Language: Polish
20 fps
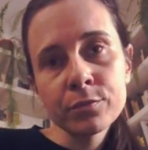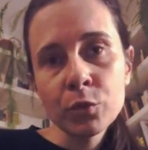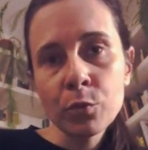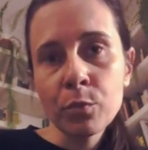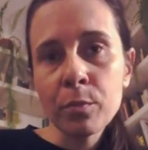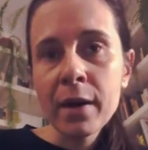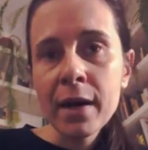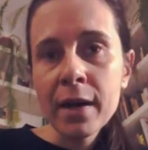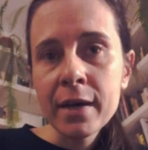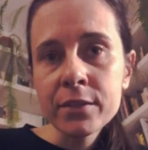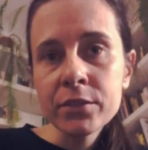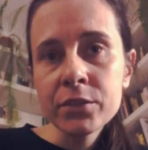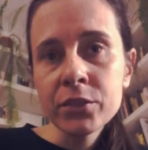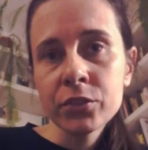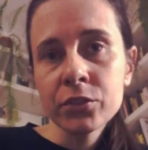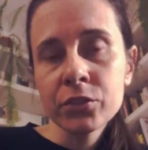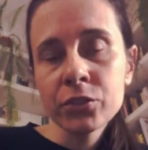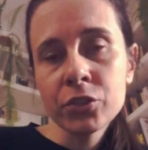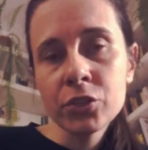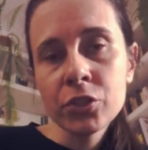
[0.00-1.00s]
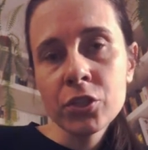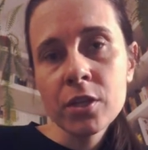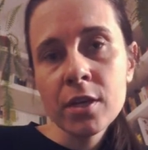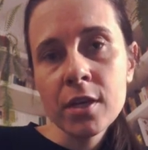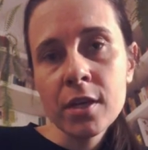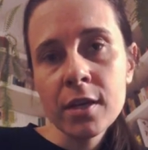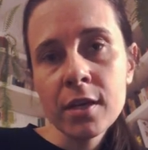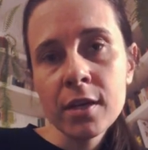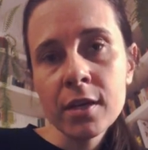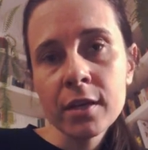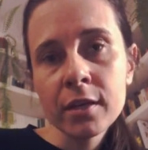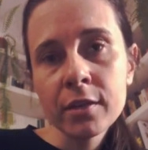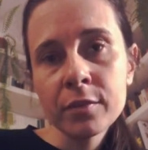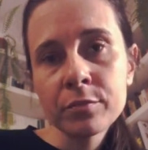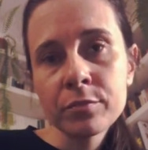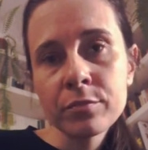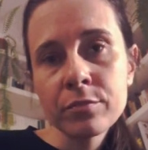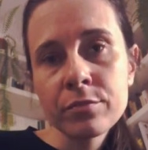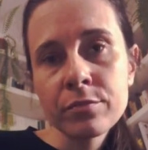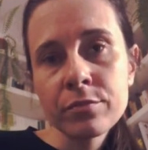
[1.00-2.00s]
to bardziej niż na
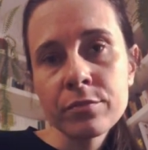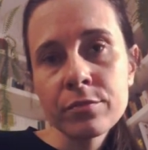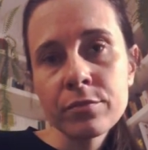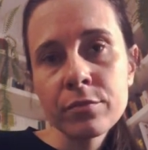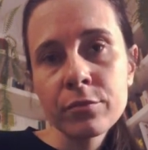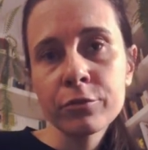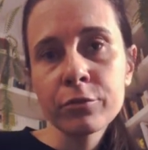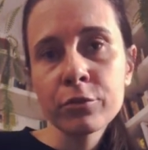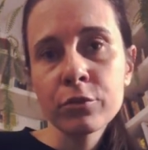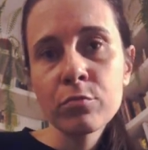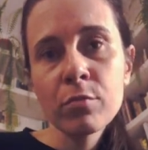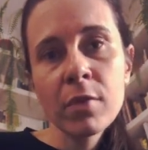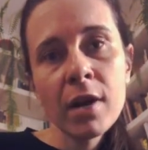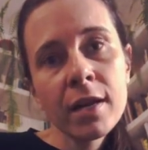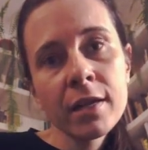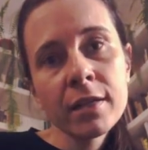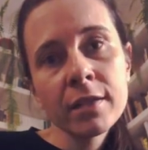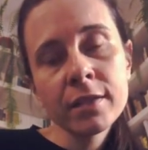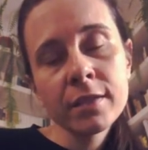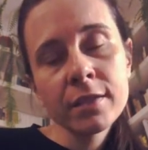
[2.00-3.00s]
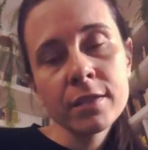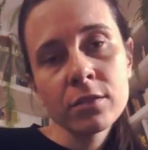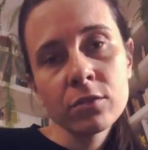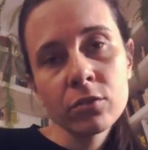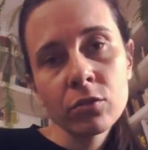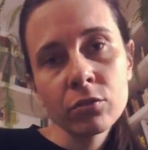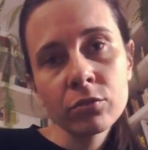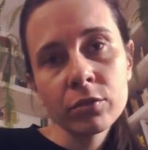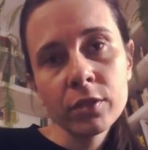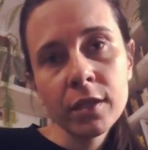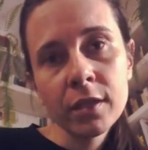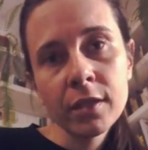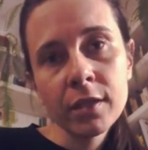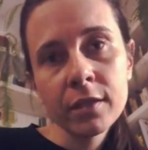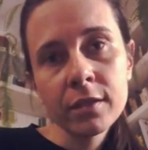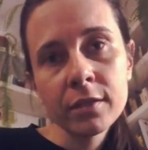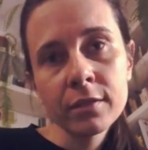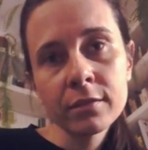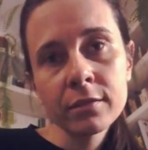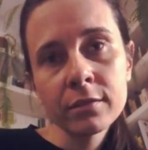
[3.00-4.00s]
mm, formalnej stronie
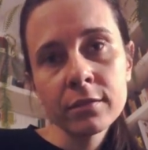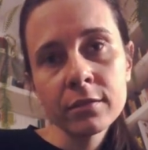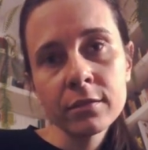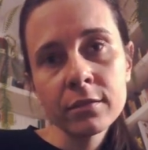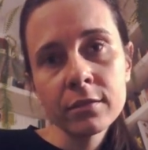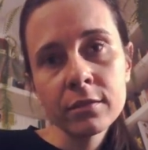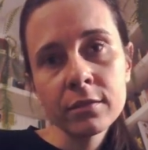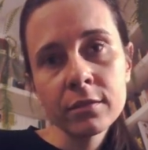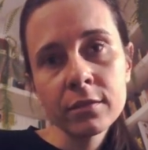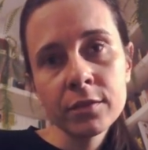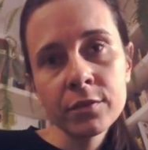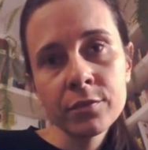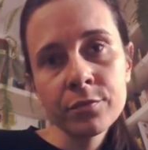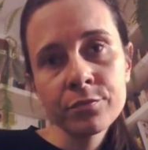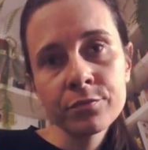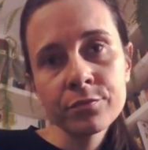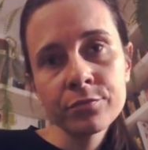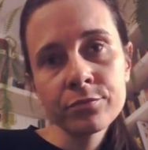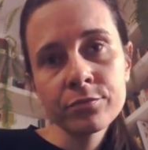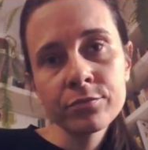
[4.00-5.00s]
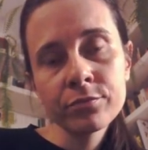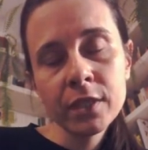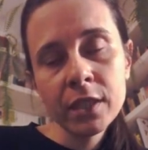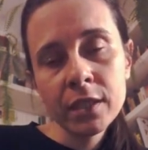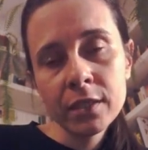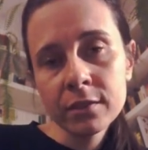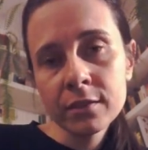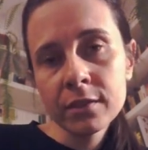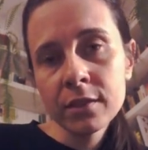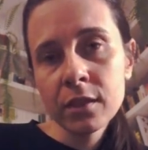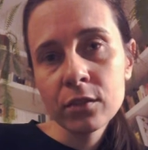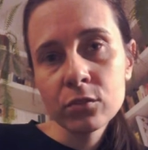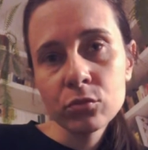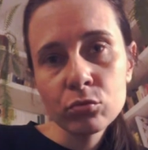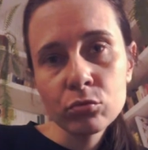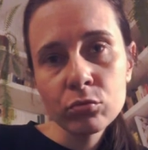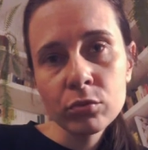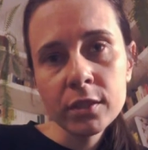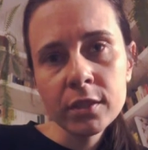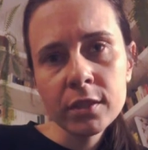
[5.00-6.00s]
e, tej
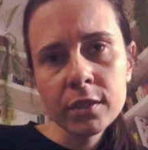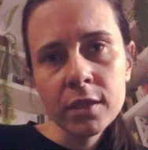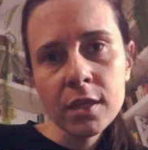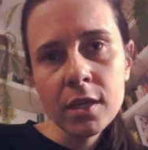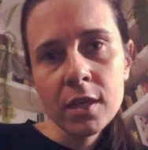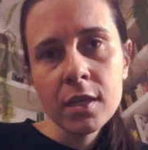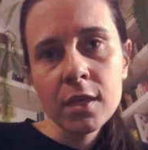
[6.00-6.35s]
literatury,